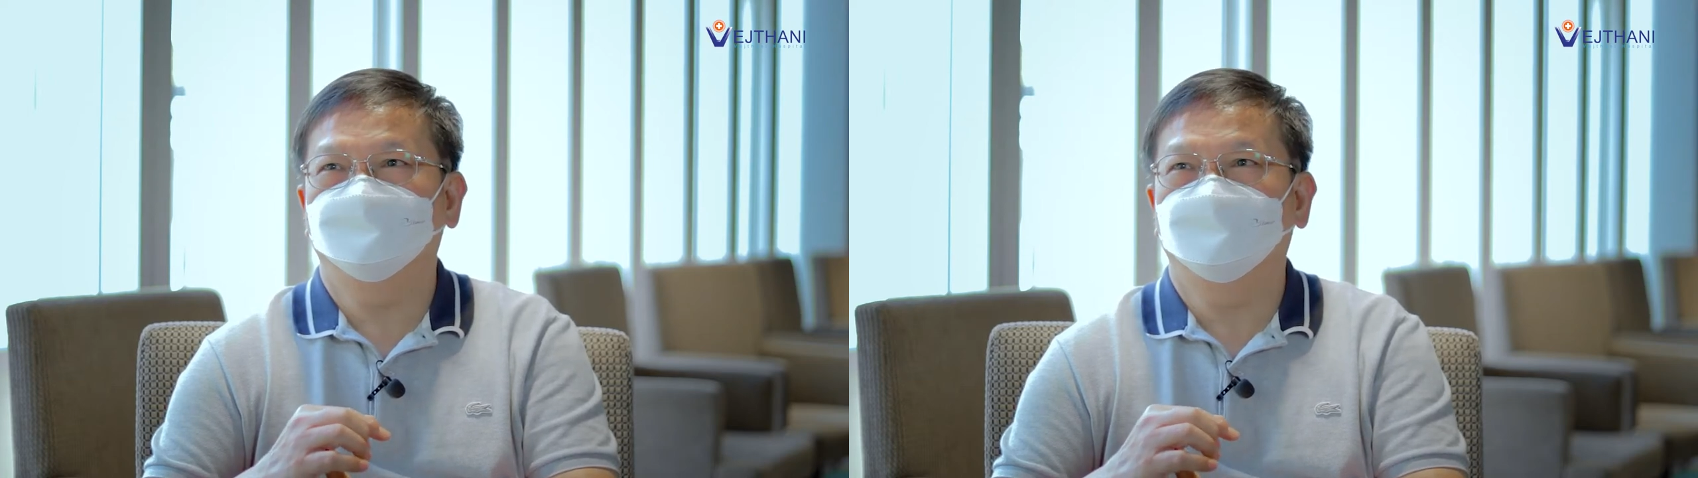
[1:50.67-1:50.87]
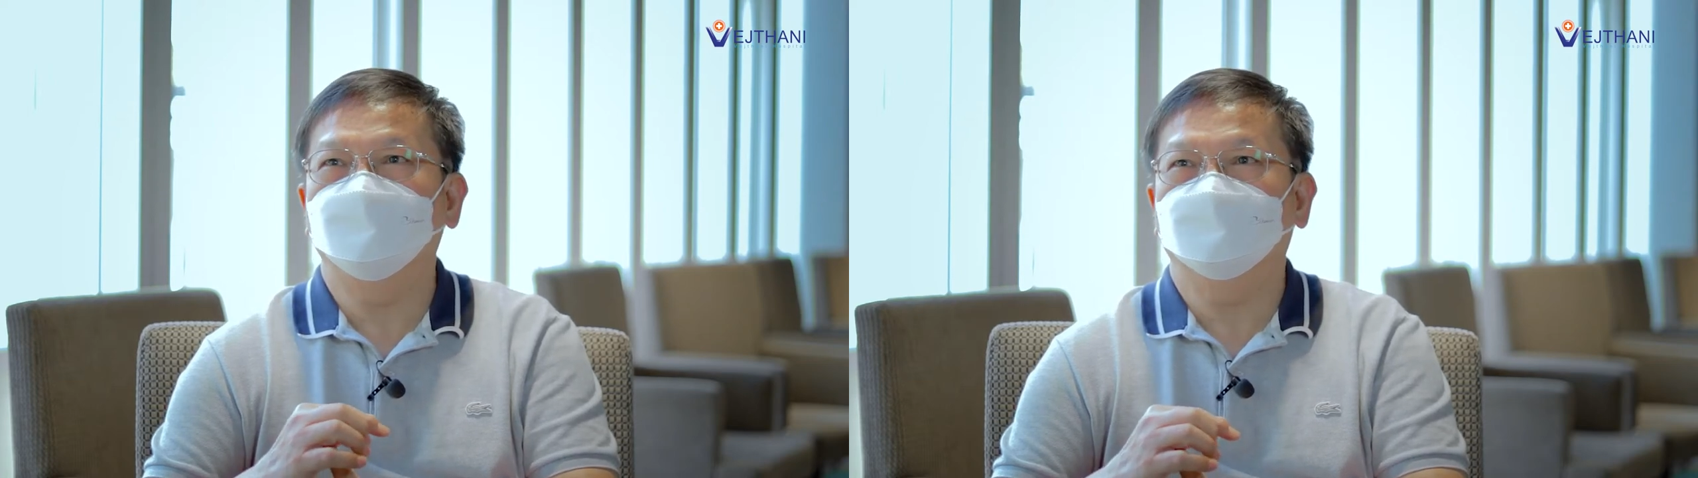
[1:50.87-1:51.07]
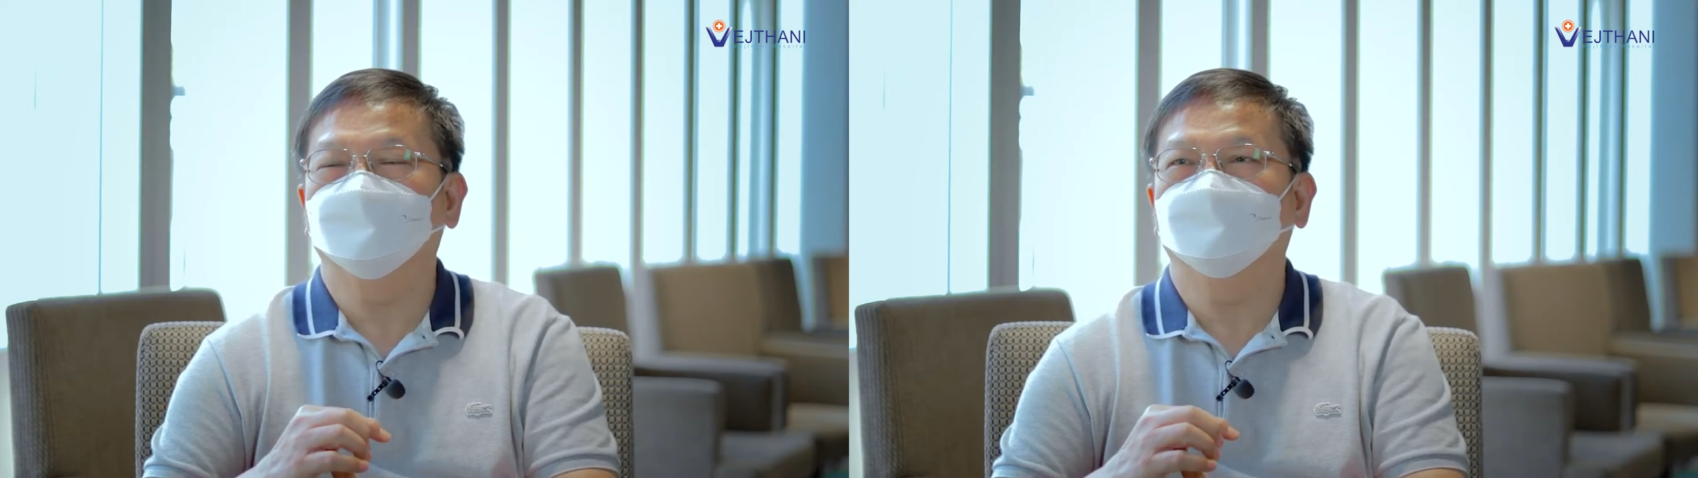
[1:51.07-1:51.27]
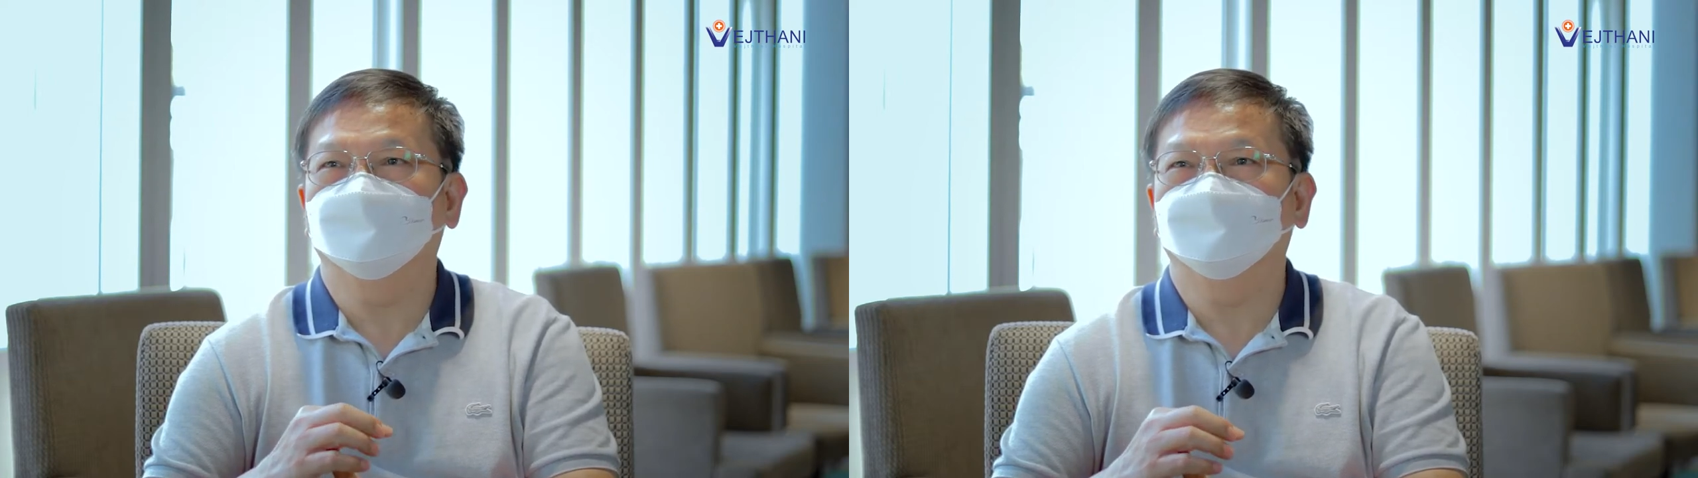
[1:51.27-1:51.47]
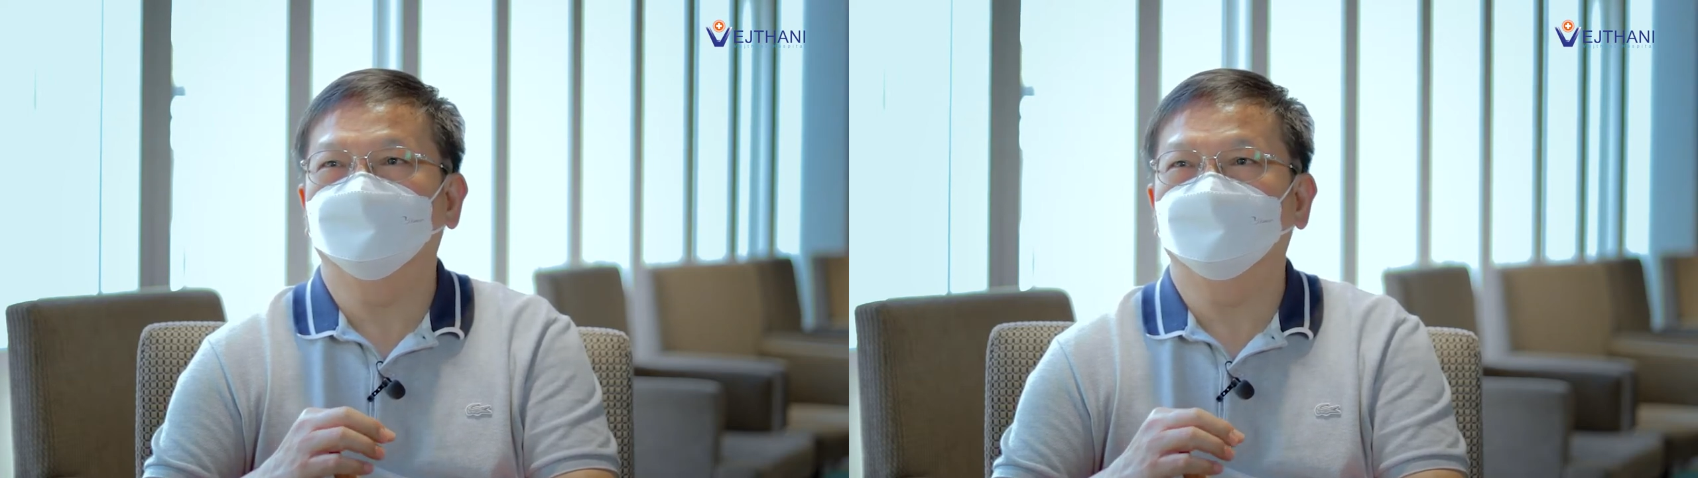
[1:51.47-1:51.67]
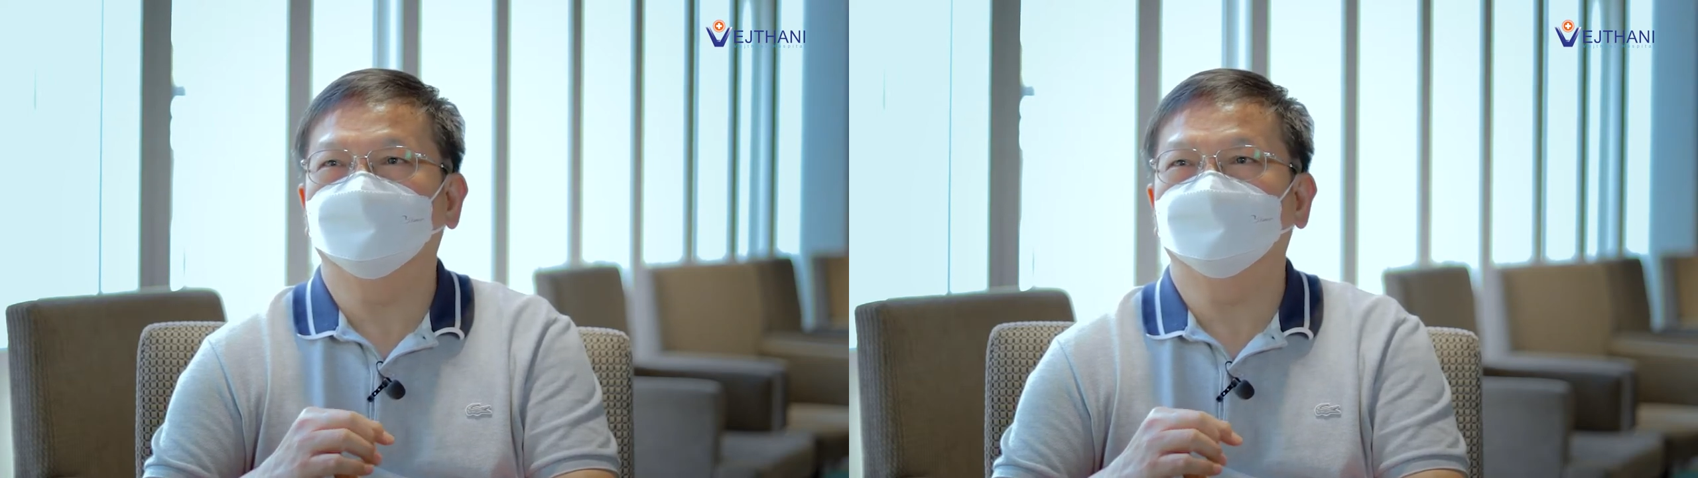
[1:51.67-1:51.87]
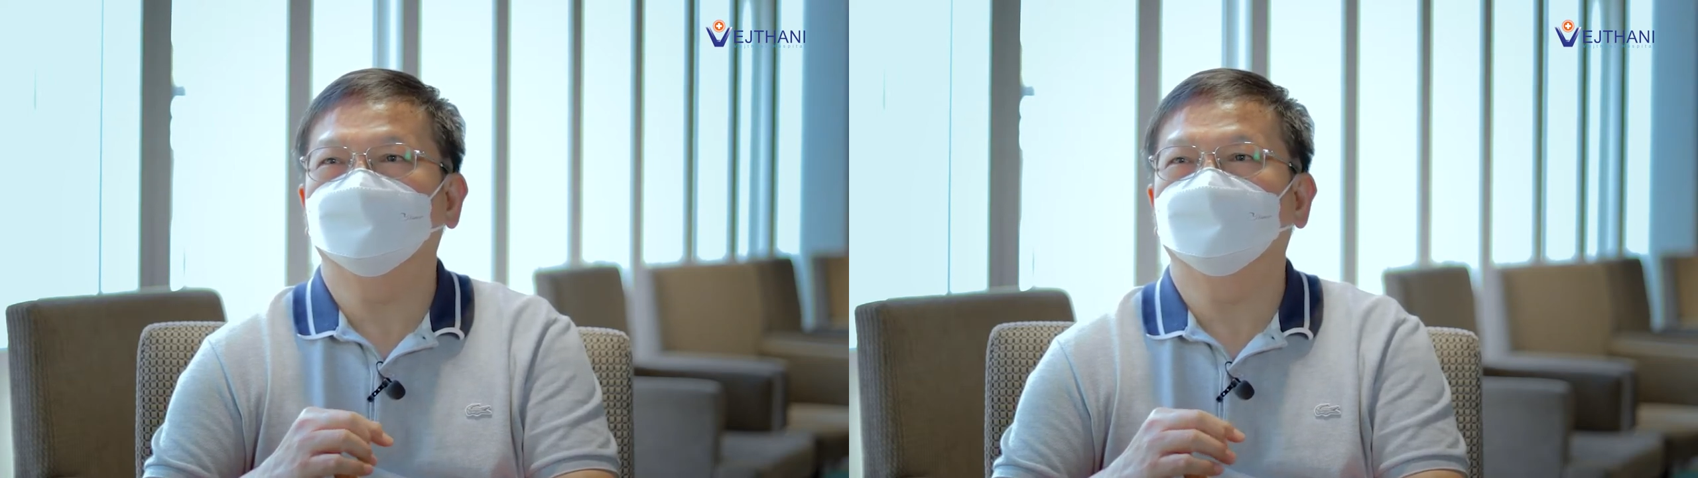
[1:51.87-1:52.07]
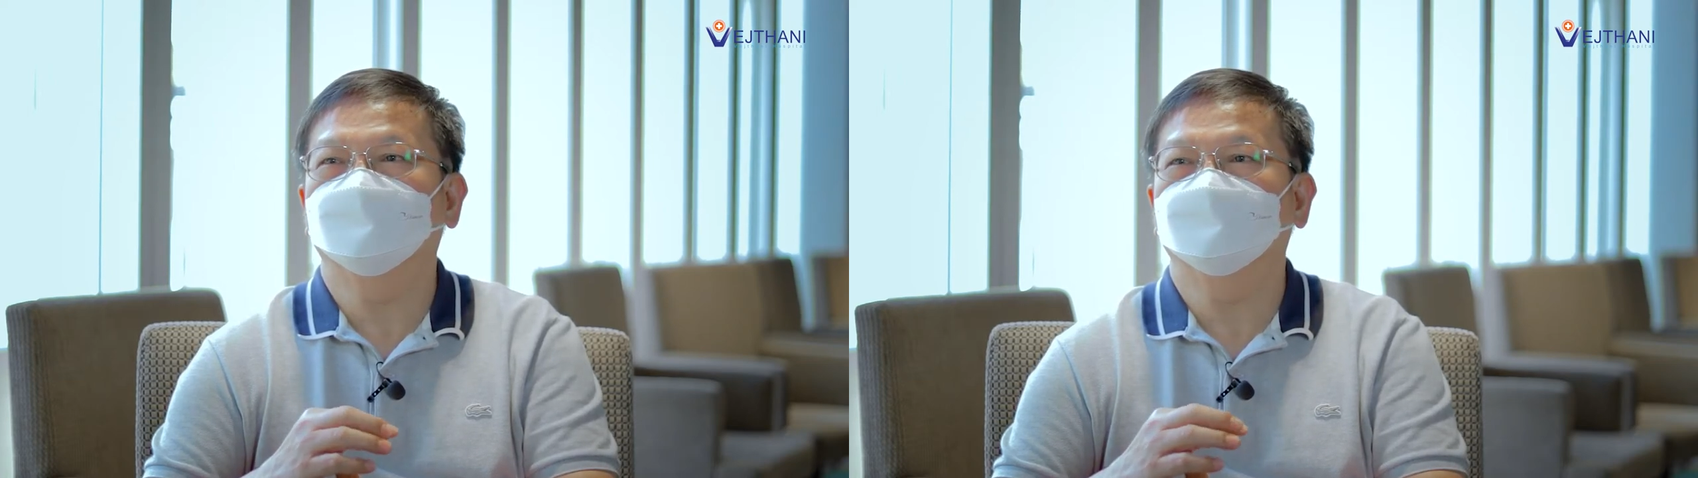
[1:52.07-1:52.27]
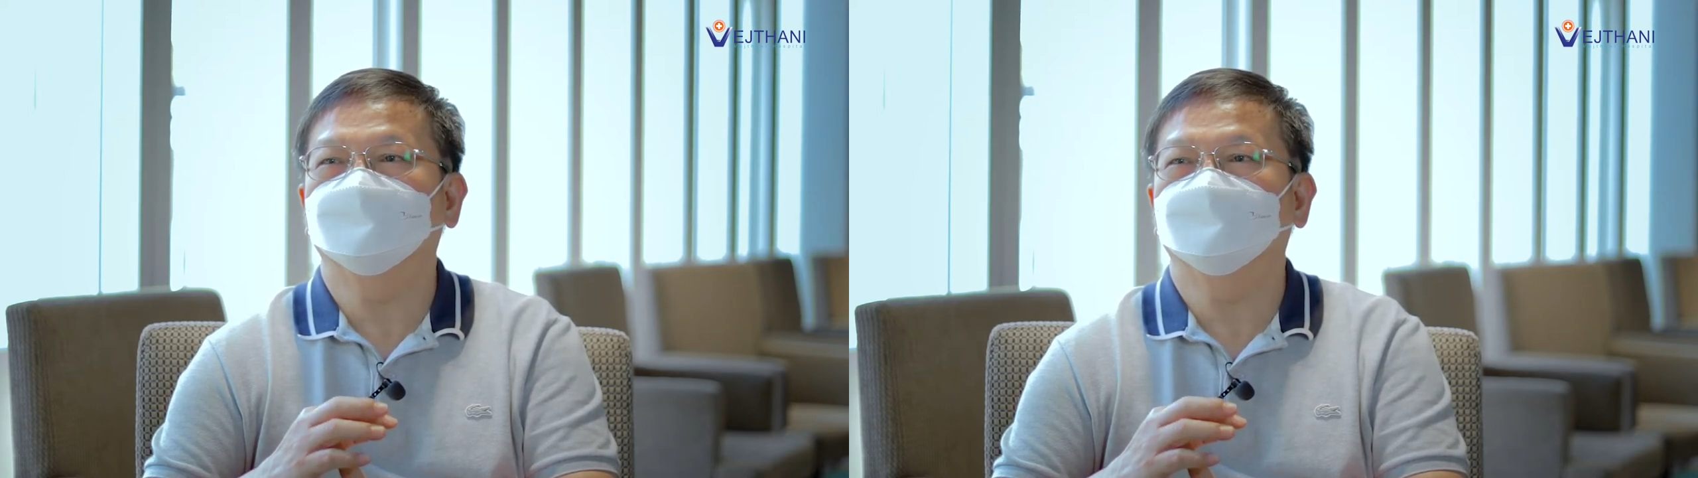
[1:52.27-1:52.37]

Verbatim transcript: แรกก็อาจจะมีชาๆ